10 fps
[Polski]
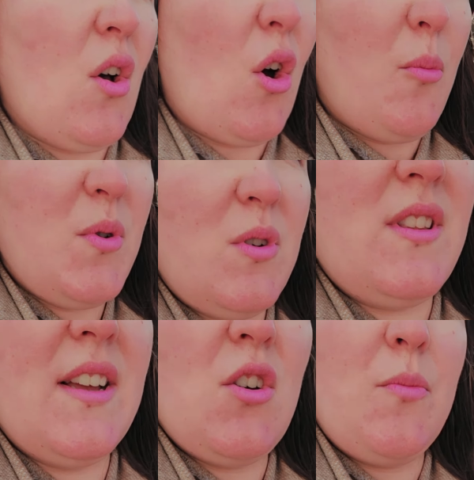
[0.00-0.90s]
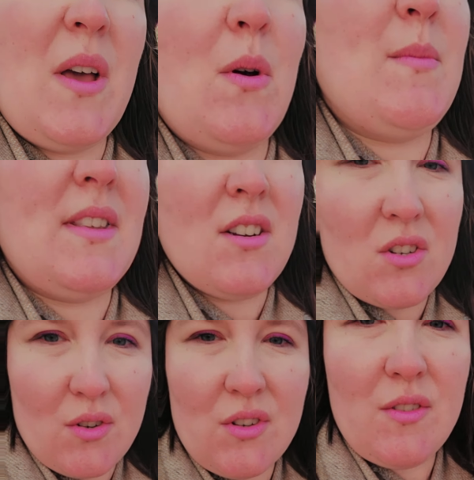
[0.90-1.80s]
oprócz tego miałam
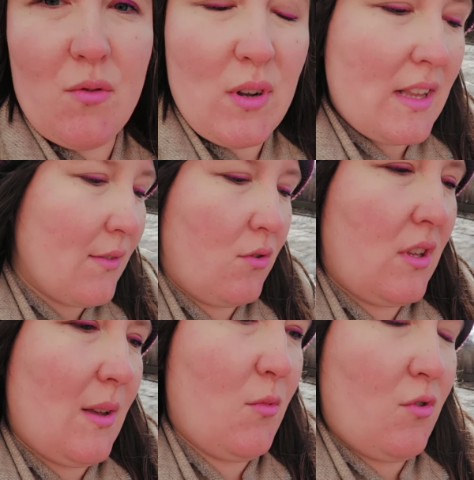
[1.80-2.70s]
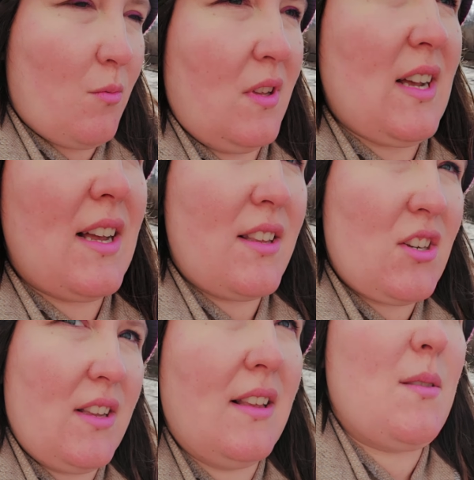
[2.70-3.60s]
styczność w ogóle dawno temu, to była taka
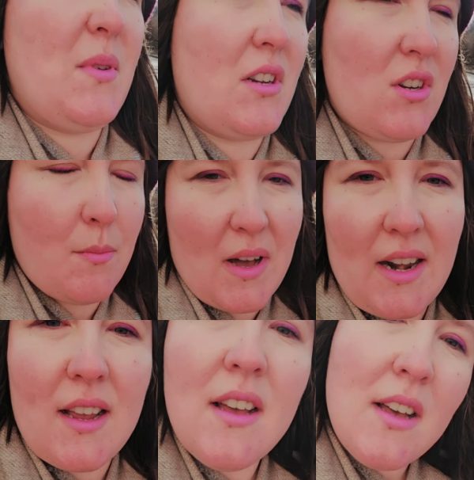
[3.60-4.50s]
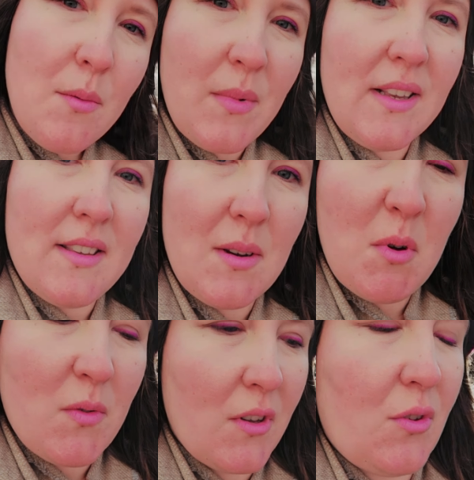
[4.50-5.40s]
też jedna z pierwszych marek
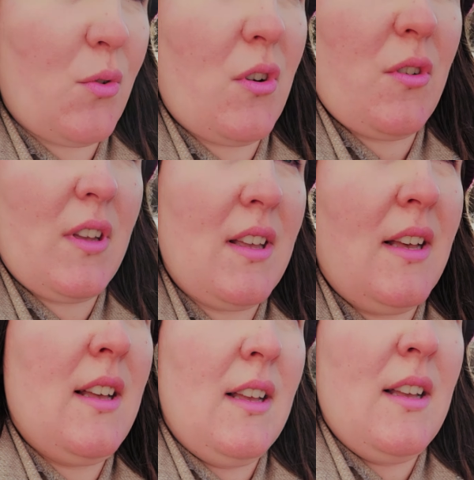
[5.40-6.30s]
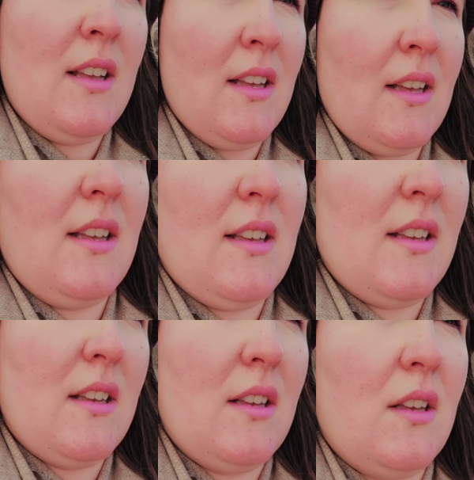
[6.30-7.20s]
mainstreamowych, z których e,
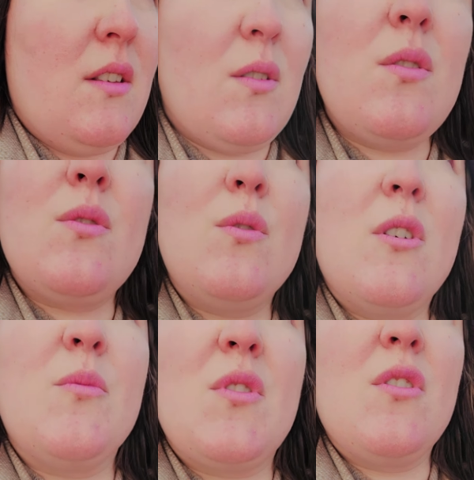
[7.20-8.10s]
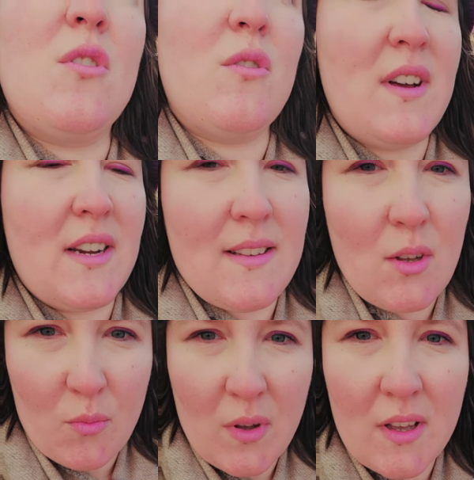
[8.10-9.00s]
z którą tą wersją